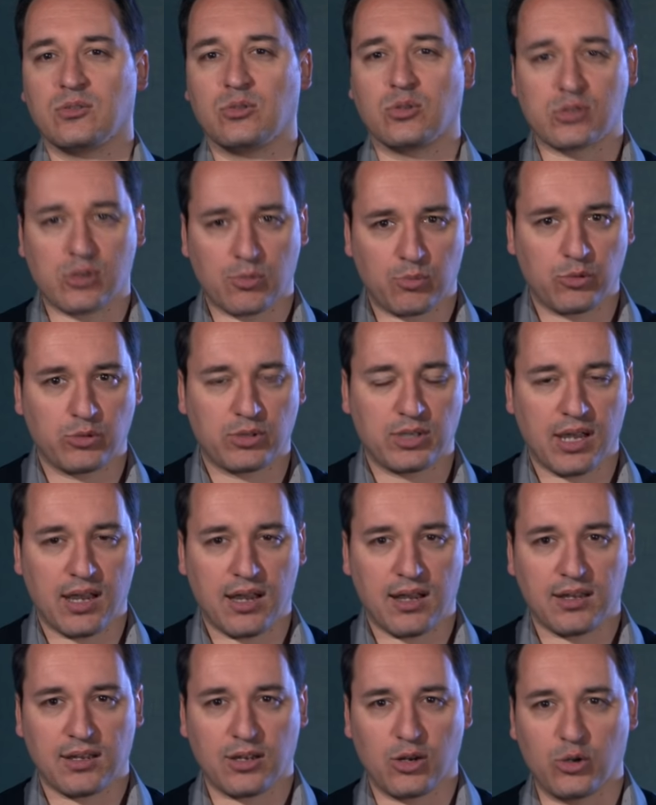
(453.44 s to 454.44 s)
Deux ans plus
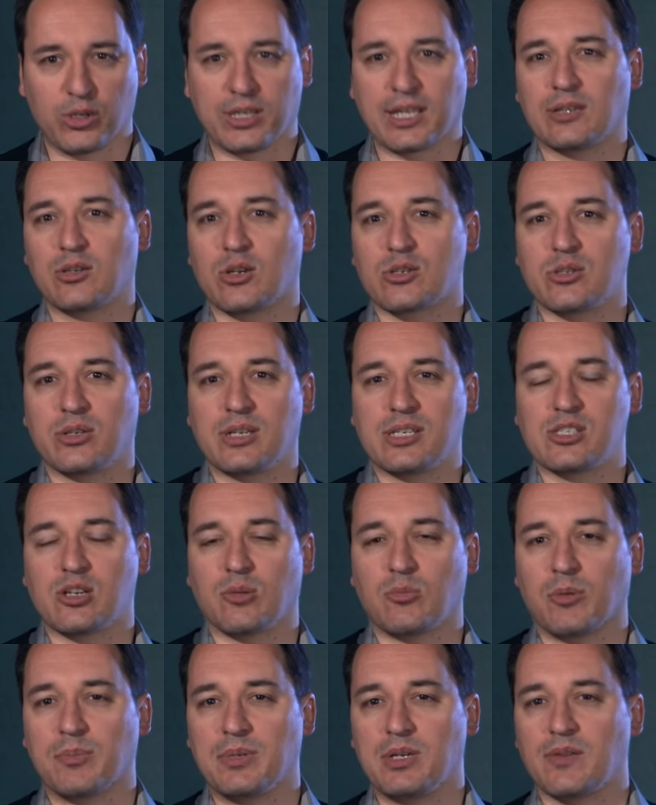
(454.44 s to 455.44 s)
tard, le 14
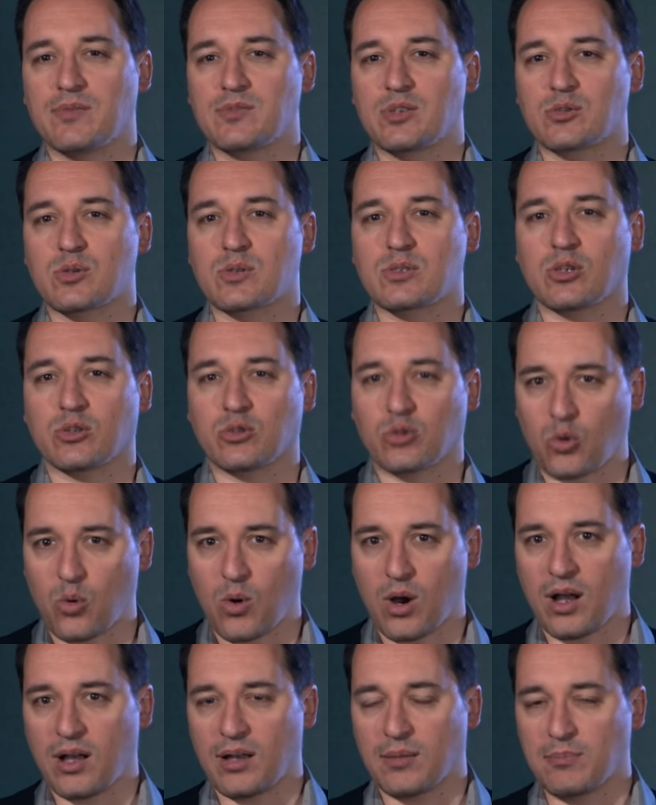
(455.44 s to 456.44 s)
décembre
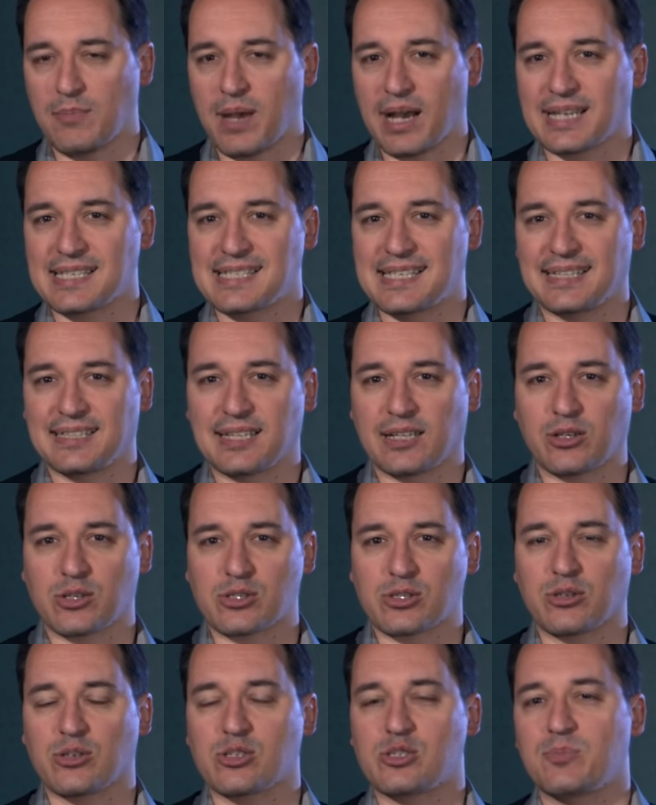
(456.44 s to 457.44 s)
1963, Marie s'éteint
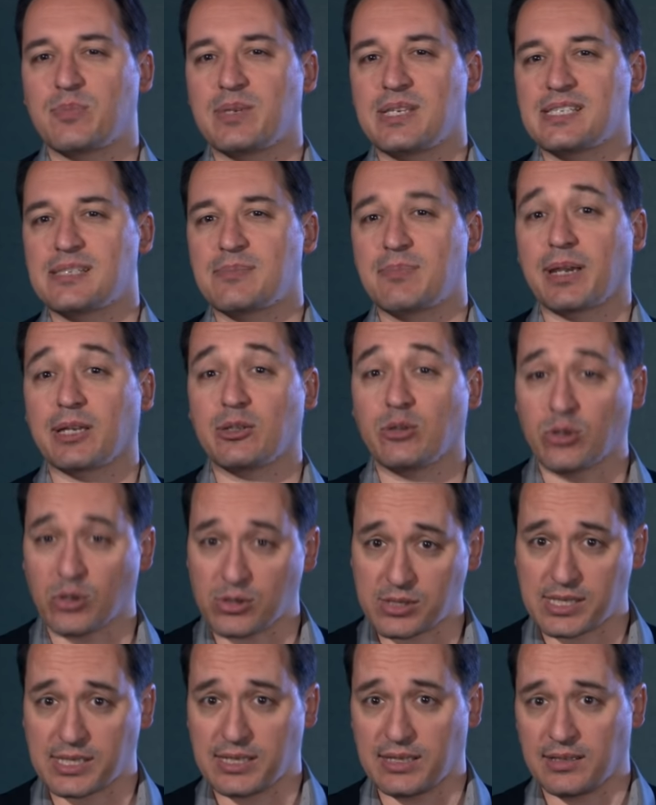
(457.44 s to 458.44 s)
dans un hospice près de
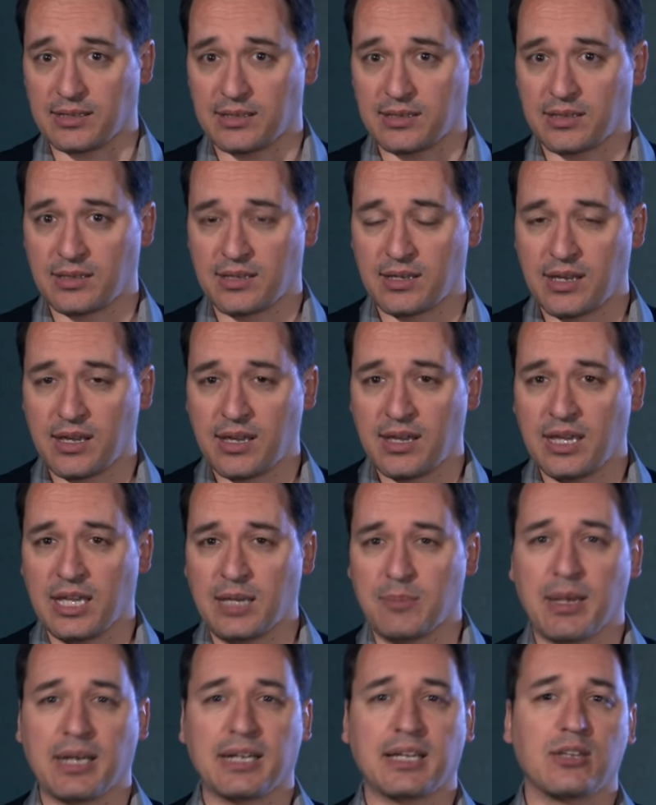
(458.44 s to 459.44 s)
Nancy.
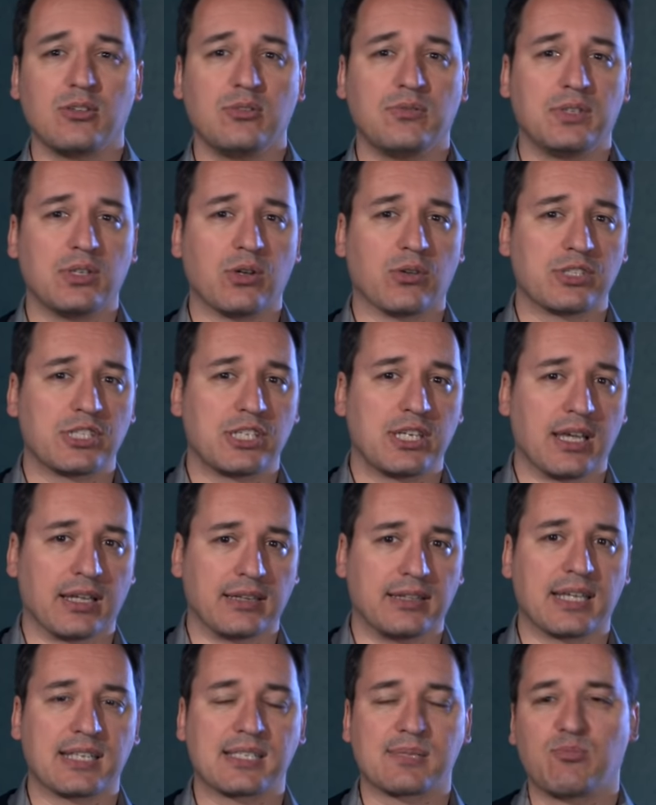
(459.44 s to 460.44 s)
Et malgré une vie entière
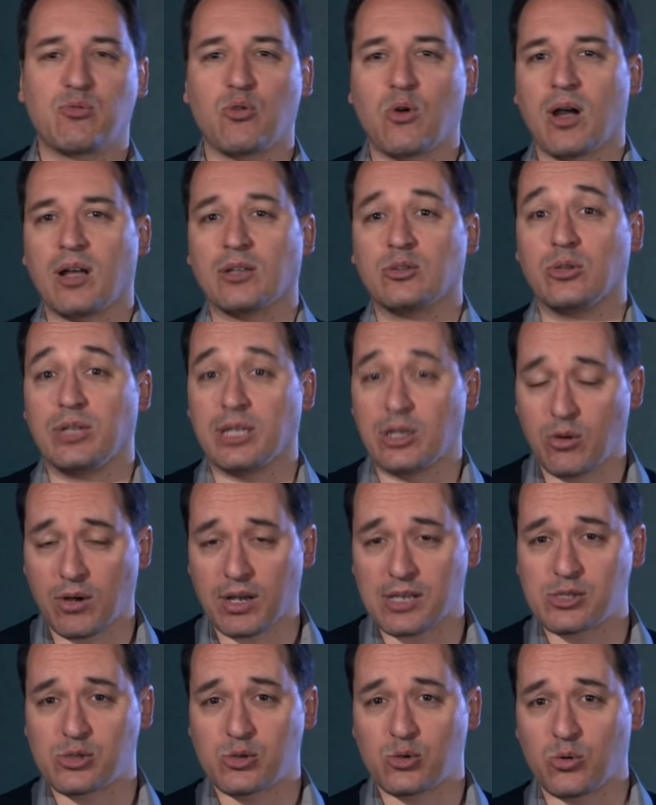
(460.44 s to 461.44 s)
d'exploits, de
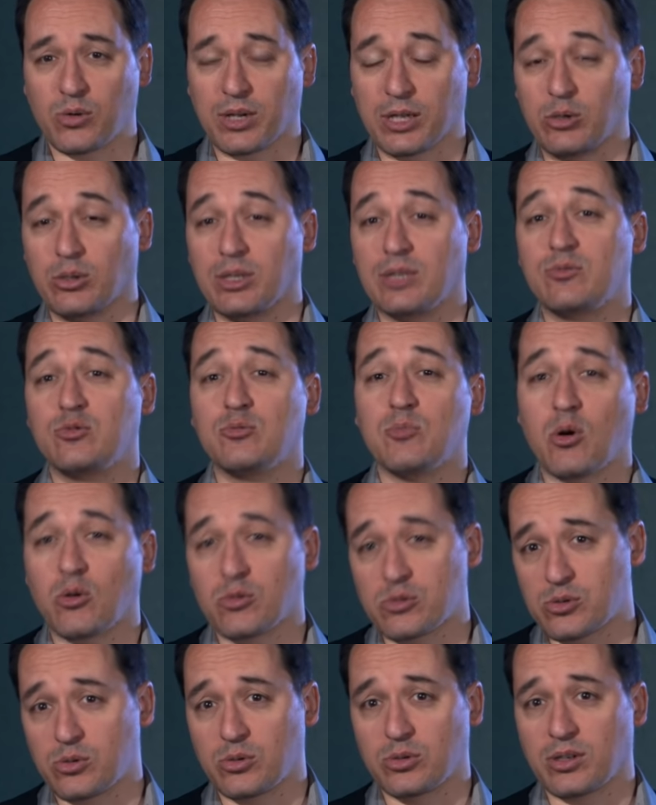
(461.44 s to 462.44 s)
décorations et de dévouement
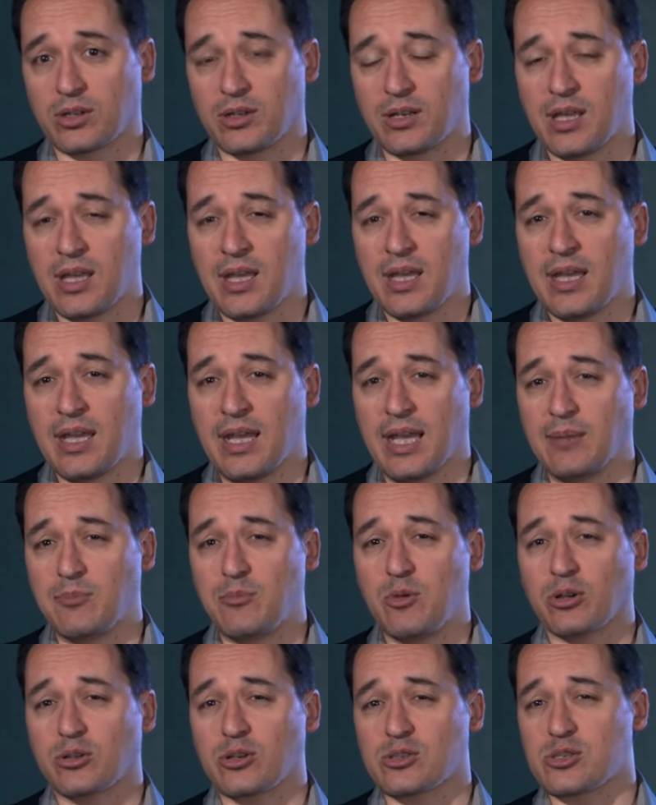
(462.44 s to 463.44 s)
aux autres, elle
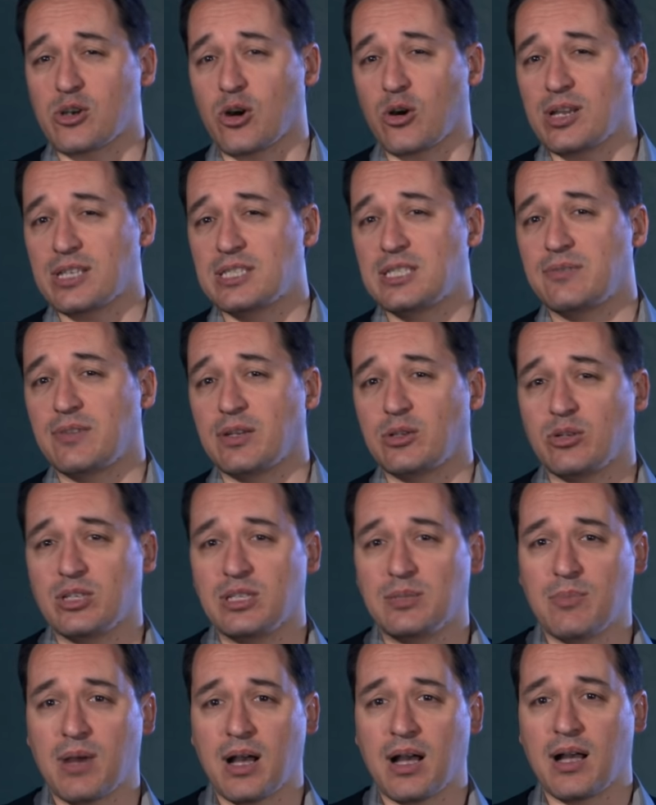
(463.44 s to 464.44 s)
meurt dans un relatif
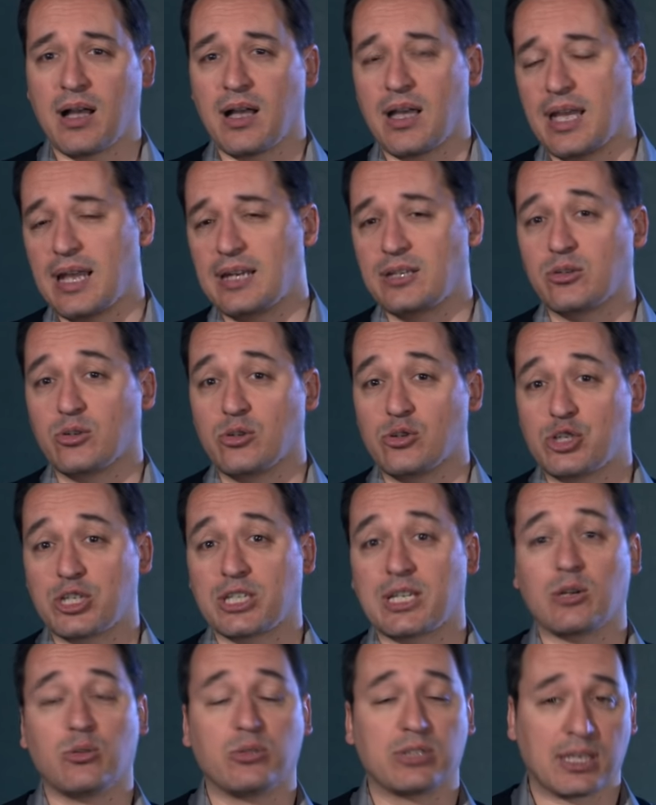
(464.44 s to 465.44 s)
anonymat, elle que le
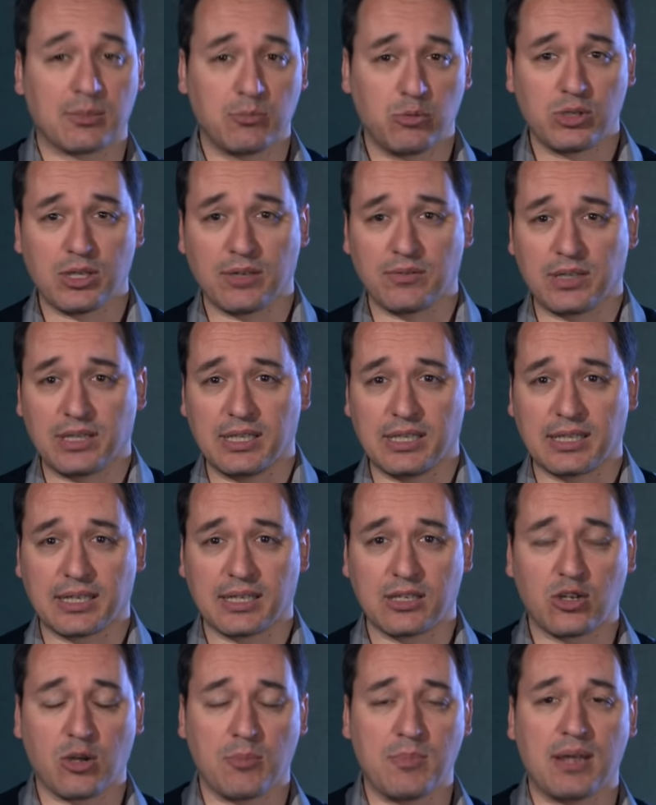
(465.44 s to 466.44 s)
Chicago Tribune avait
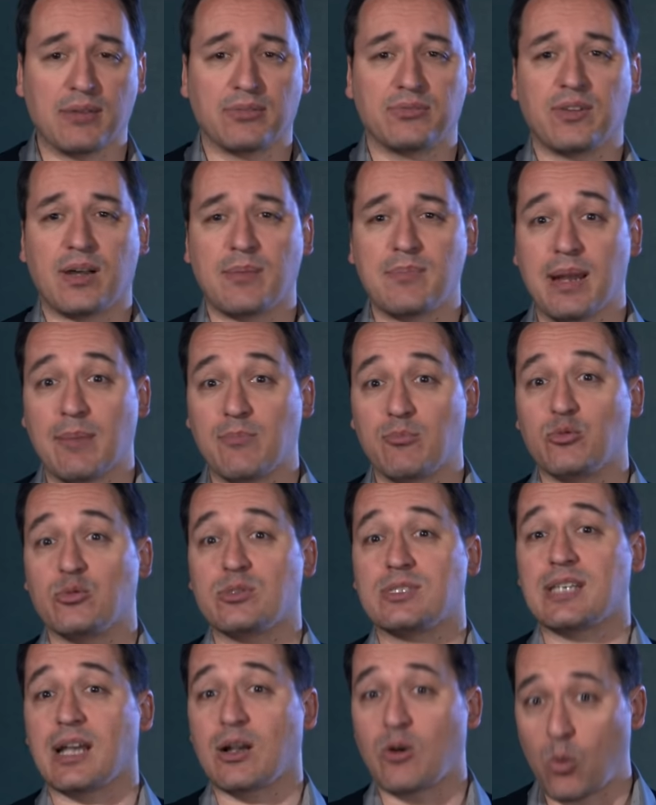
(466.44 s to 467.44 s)
décrit comme la femme la
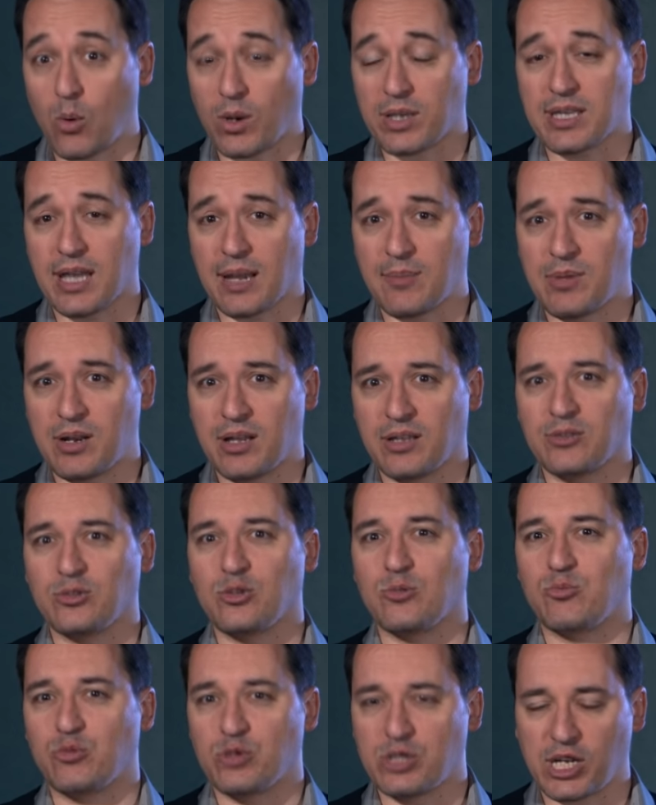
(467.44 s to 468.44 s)
plus incroyable
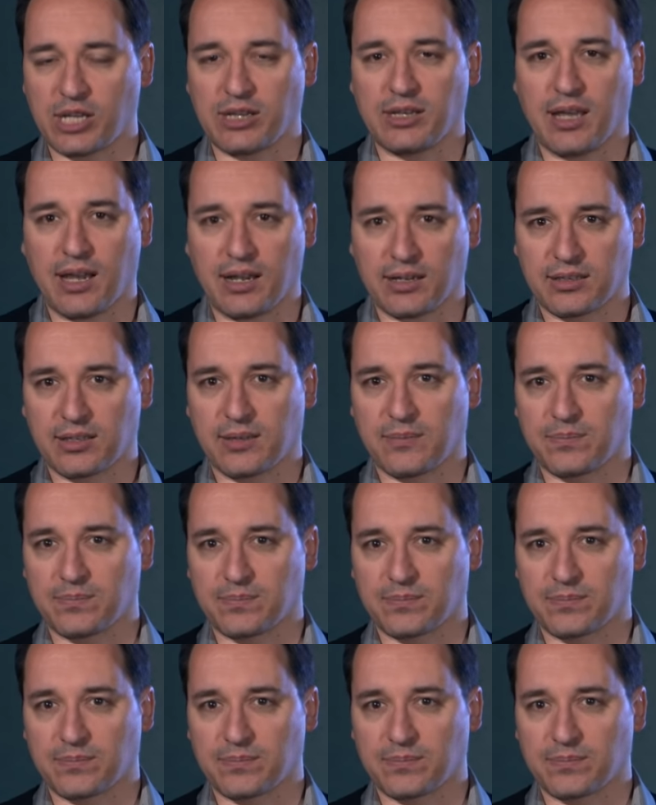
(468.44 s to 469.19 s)
depuis Jeanne d'Arc.